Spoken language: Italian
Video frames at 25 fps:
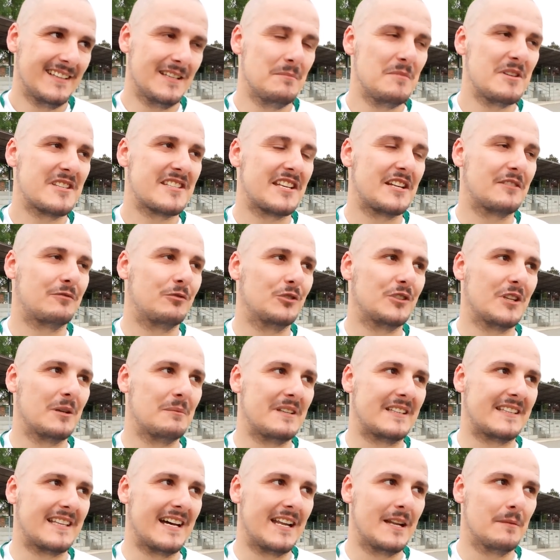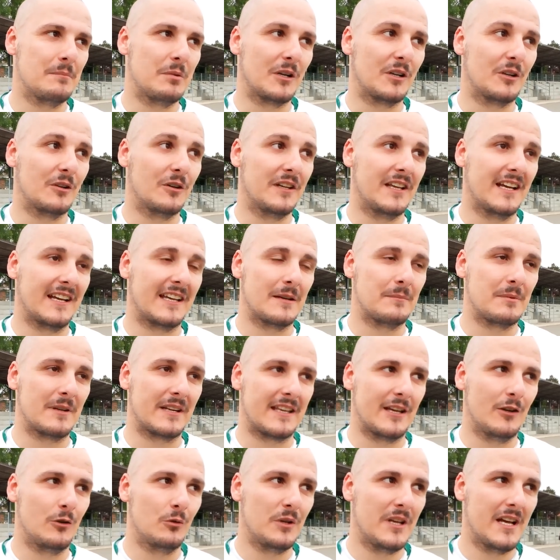Il mister è fondamentale per noi, anche
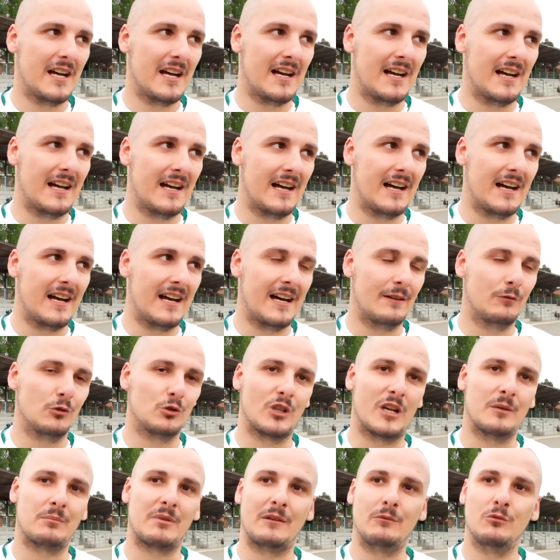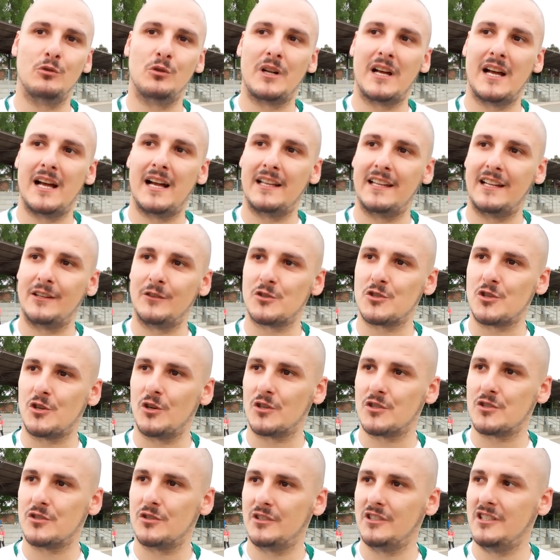perché lui ha, avuto la bravura l'anno
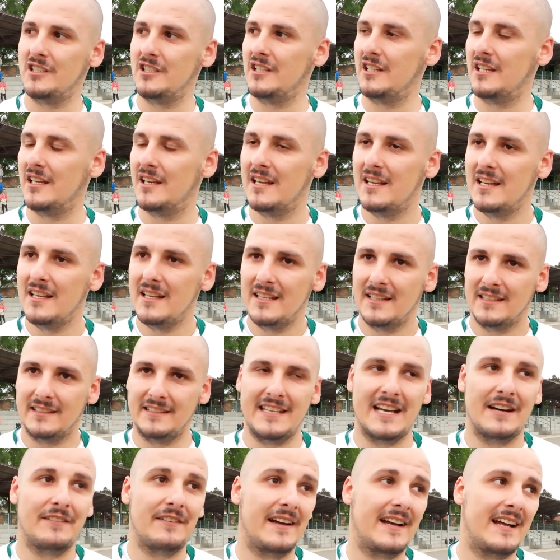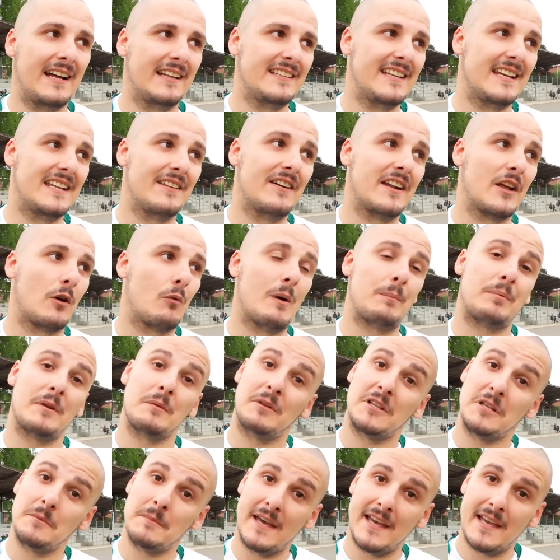scorso di, di, av- di arrivare qua
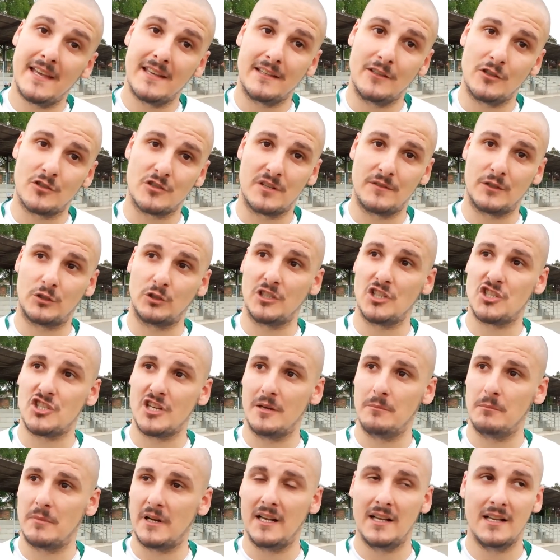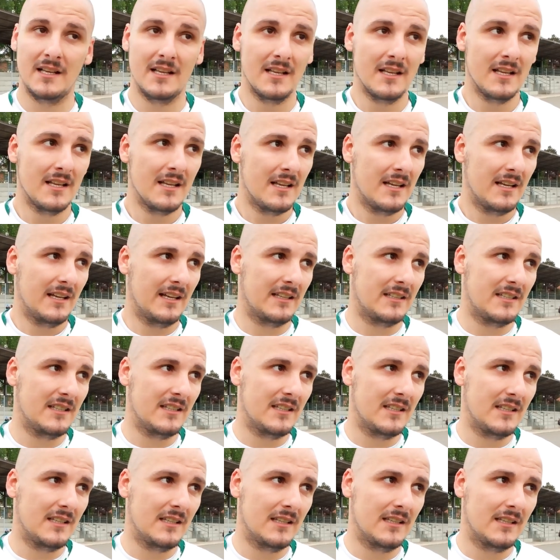prima di me, io sono arrivato a dicembre, e
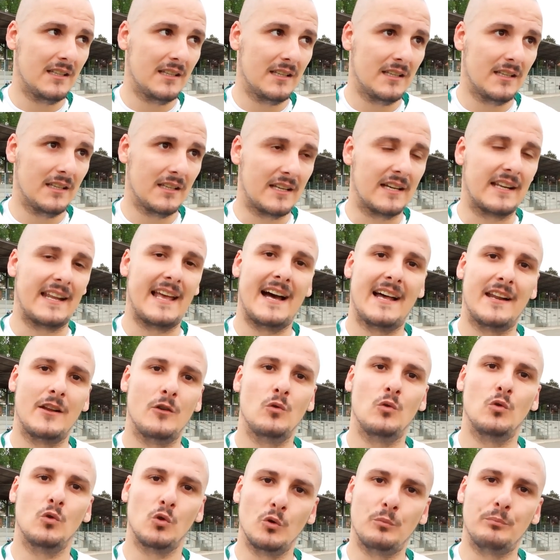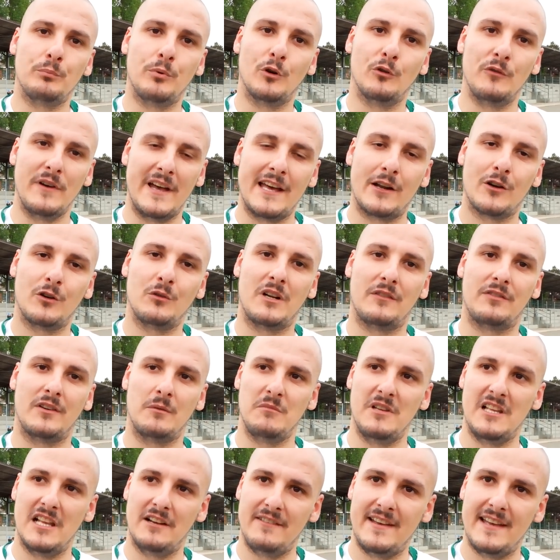di creare un gruppo vero, una
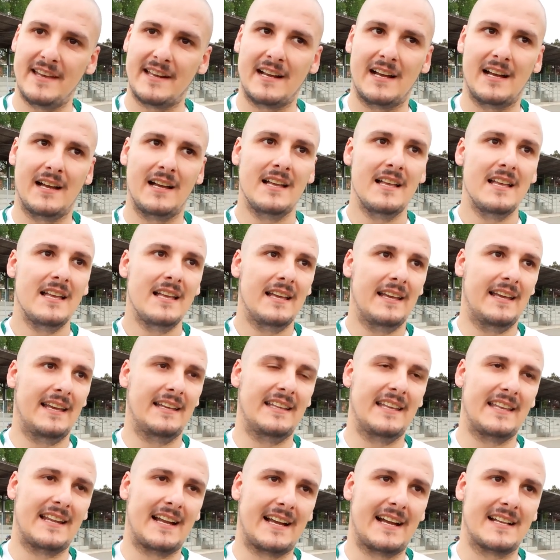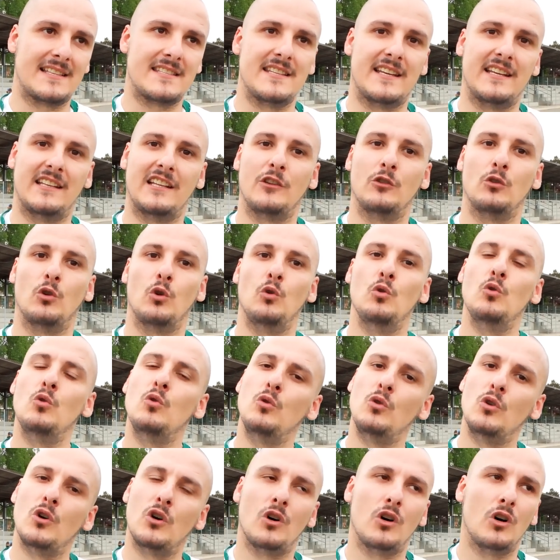famiglia vera e dei ragazzi che danno
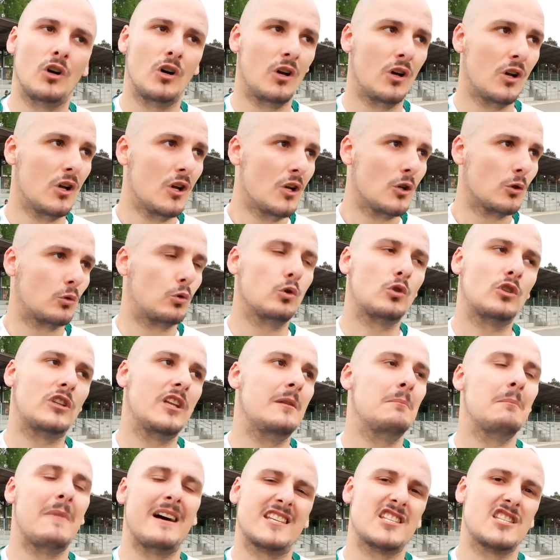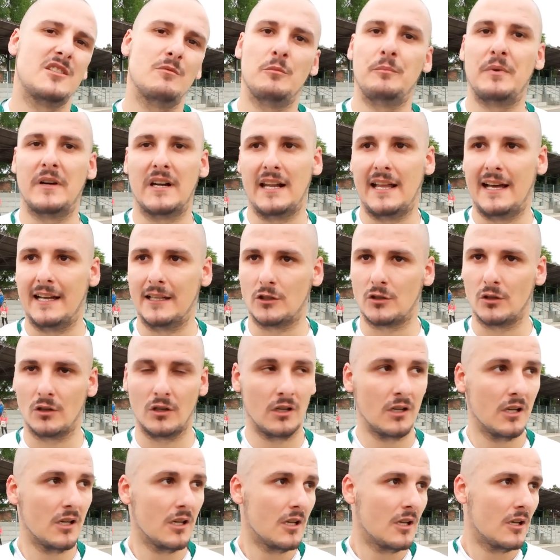l'uno, tutti il massimo per
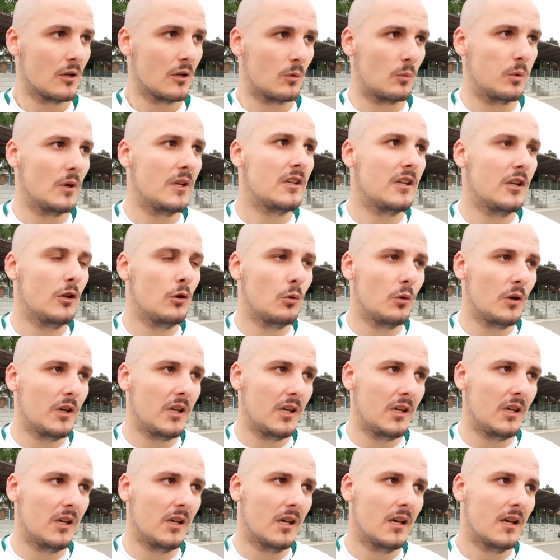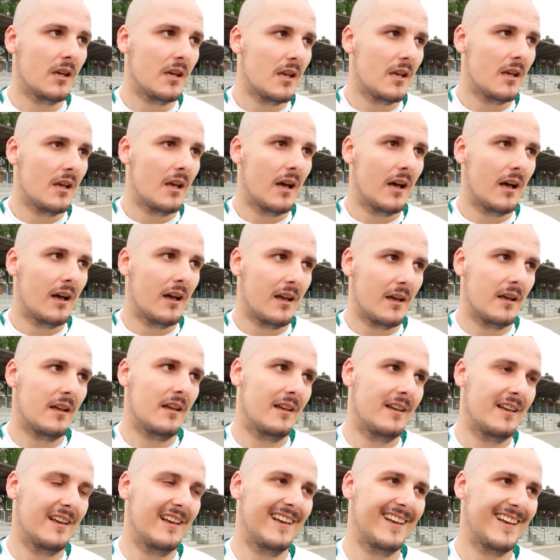l'altro. Quindi lui
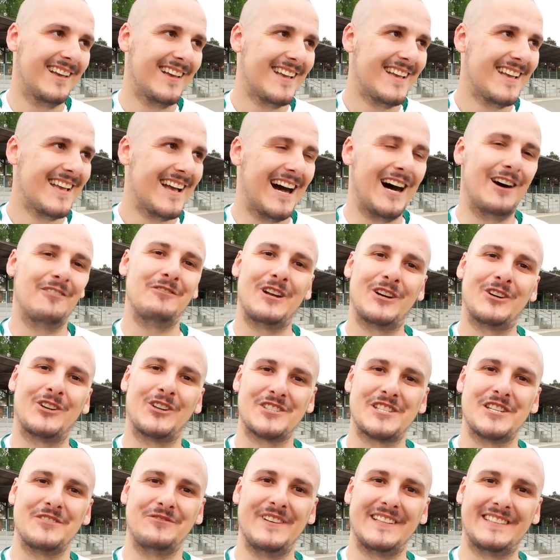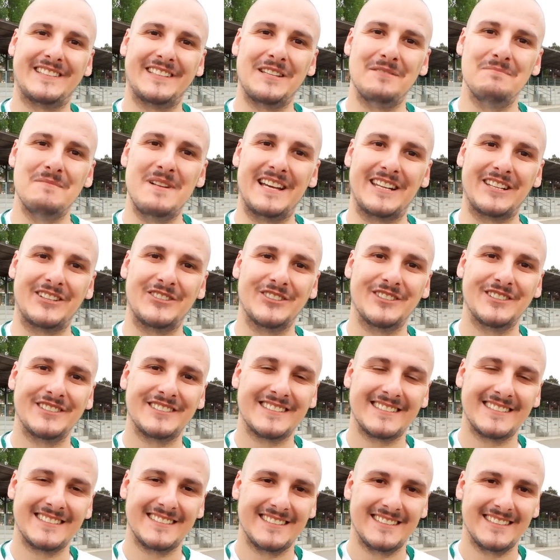eh, ha una grossa fetta del merito.
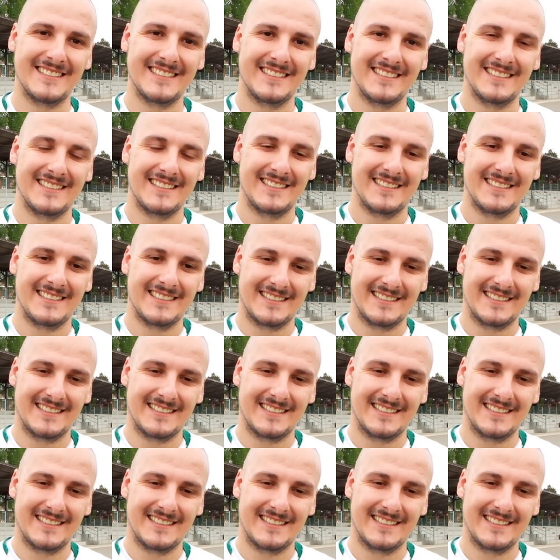Grazie.